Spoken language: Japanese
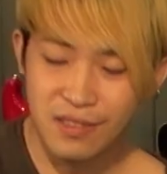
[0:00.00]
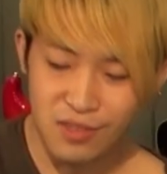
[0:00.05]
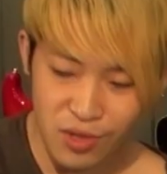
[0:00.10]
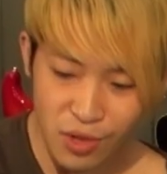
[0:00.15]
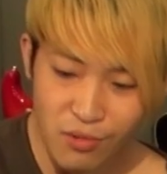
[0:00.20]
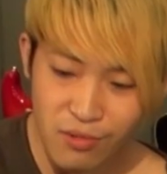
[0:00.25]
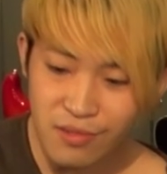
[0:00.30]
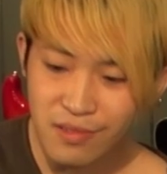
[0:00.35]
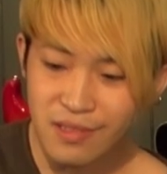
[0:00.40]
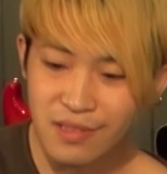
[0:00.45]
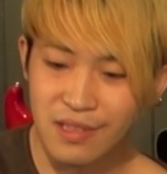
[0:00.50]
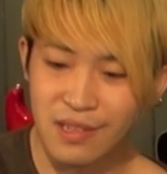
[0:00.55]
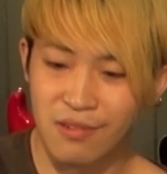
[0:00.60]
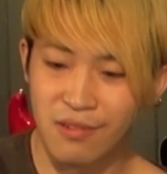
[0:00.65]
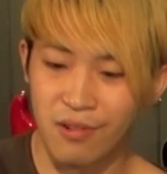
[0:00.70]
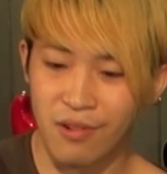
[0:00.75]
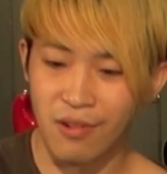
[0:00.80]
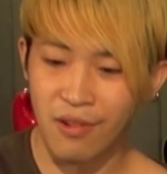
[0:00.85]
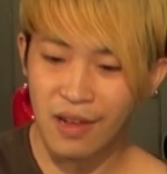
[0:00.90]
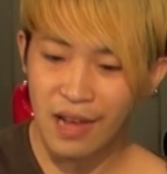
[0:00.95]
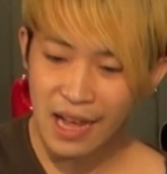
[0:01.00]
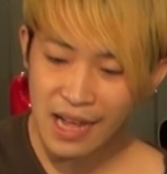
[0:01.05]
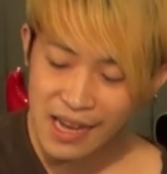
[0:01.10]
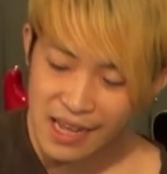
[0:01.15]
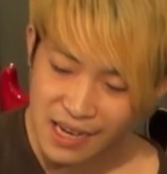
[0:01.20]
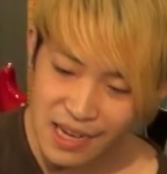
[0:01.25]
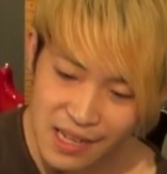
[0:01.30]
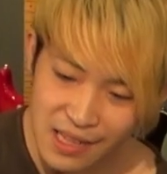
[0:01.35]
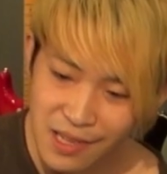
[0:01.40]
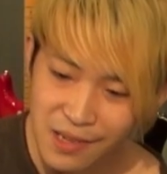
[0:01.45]
ドンってこう跳
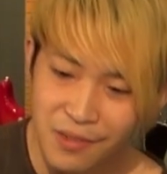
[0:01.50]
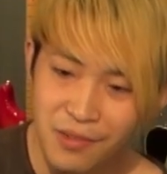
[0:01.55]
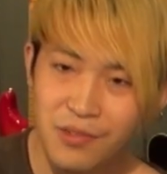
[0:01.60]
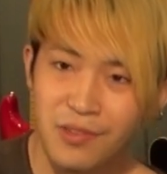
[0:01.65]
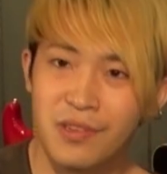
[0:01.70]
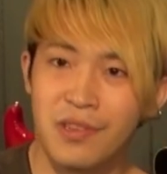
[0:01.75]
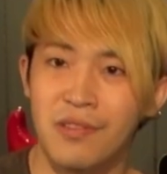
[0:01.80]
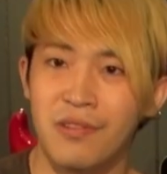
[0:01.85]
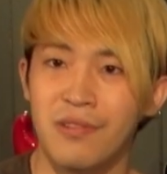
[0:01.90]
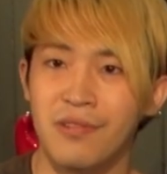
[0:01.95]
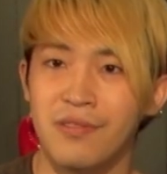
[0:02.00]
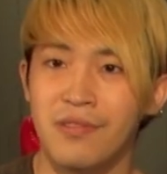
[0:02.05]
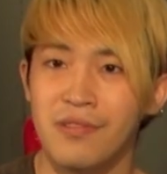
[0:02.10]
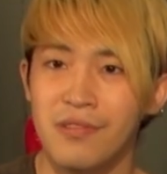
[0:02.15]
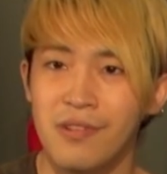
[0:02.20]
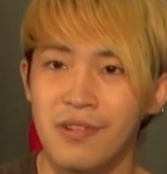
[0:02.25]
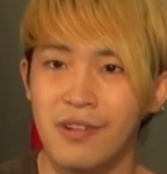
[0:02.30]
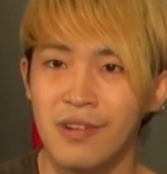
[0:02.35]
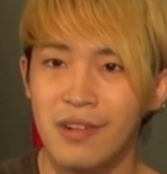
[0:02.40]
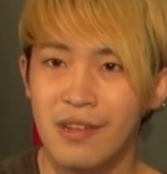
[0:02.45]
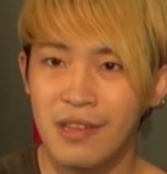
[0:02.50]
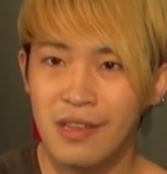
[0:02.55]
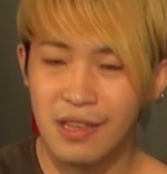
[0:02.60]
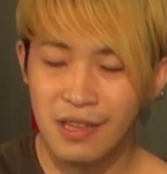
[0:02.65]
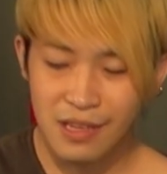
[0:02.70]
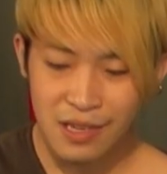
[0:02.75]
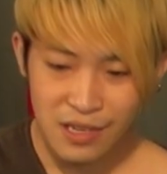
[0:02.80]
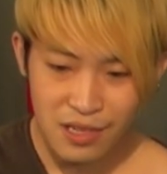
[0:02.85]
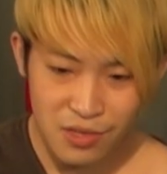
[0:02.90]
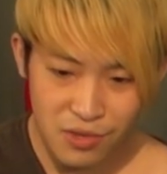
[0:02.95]
ね返ってくる時の音を
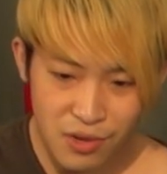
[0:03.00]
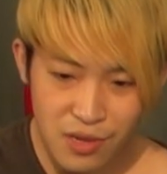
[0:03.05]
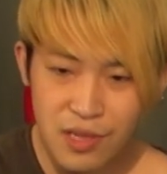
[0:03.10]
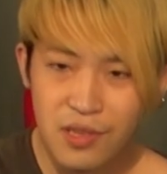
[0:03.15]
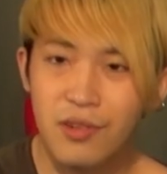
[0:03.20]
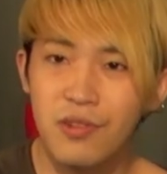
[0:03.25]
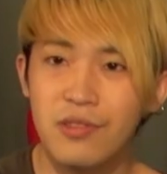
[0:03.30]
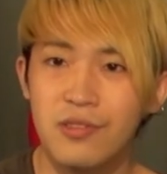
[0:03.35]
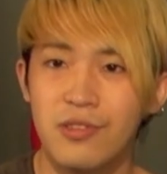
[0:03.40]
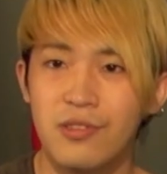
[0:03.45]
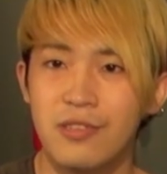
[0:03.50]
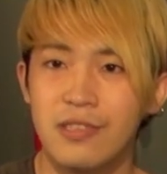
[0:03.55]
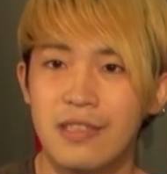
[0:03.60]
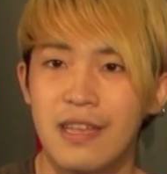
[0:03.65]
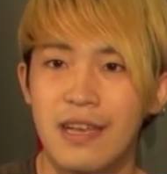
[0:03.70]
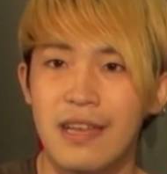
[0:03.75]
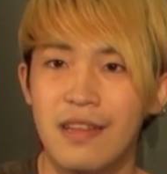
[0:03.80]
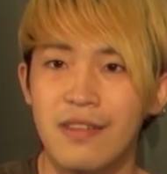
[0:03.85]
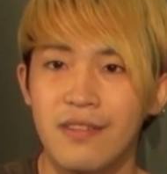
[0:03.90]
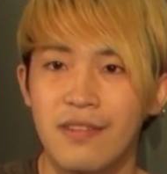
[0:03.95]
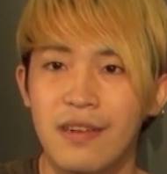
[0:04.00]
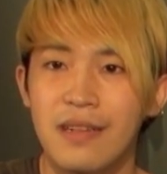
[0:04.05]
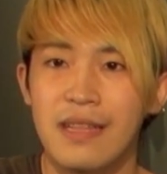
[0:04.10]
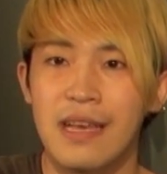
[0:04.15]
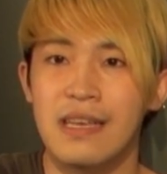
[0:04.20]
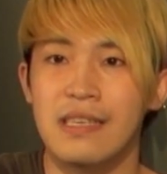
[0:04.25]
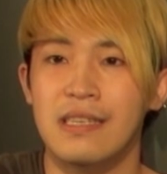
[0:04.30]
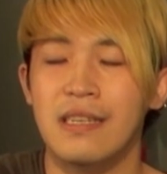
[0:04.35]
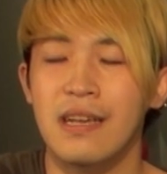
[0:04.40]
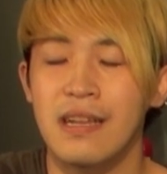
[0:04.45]
より強調してあげるのが
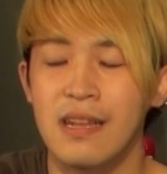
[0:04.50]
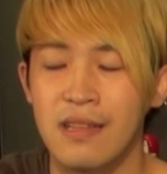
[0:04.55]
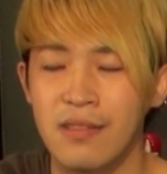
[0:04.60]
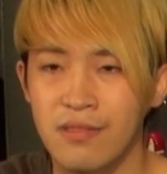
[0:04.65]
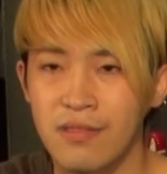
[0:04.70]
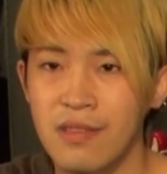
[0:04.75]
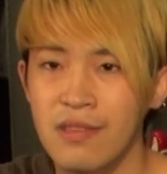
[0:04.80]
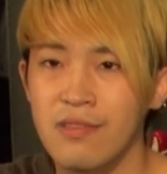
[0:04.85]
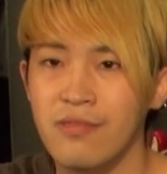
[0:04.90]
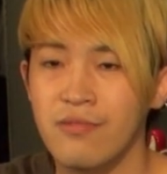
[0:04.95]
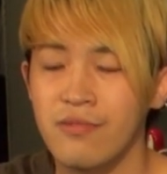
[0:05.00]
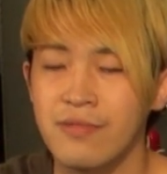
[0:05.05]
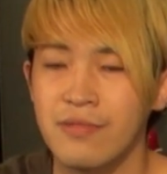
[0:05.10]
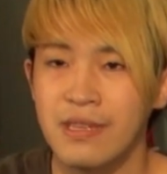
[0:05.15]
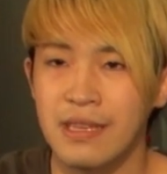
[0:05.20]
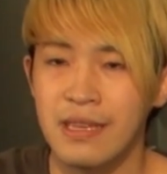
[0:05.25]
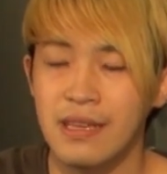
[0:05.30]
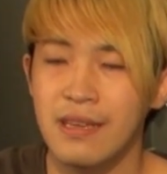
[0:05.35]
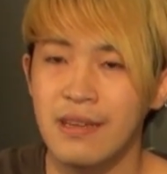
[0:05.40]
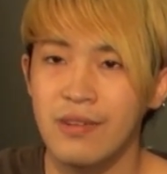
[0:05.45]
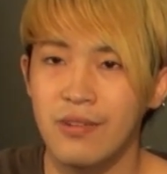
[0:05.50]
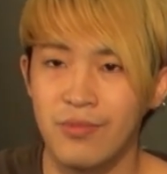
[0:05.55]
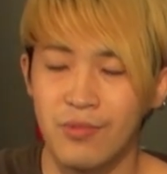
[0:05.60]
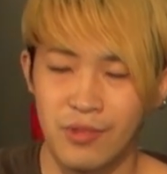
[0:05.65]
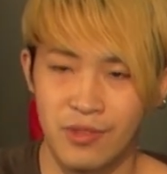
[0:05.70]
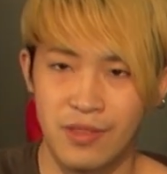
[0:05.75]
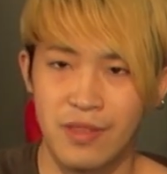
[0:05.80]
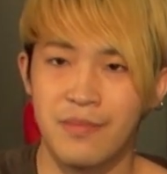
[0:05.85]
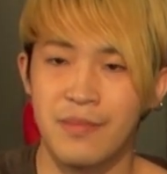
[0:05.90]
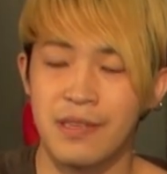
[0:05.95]
大事かなっていうふうに
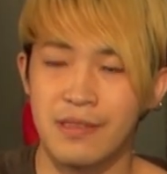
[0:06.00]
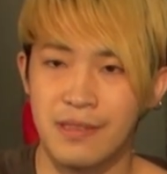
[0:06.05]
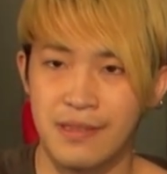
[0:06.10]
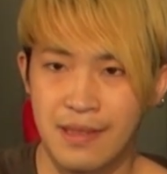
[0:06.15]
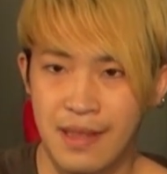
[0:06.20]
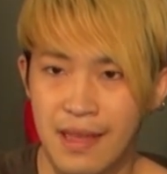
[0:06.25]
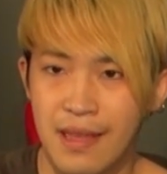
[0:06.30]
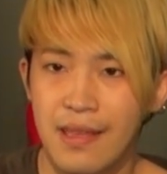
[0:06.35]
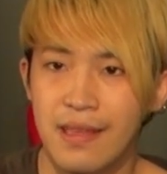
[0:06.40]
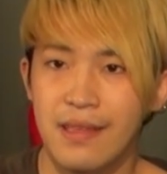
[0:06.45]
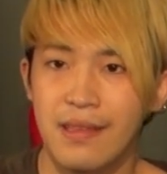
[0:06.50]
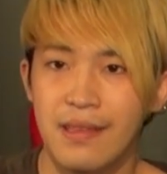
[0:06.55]
思ってますね。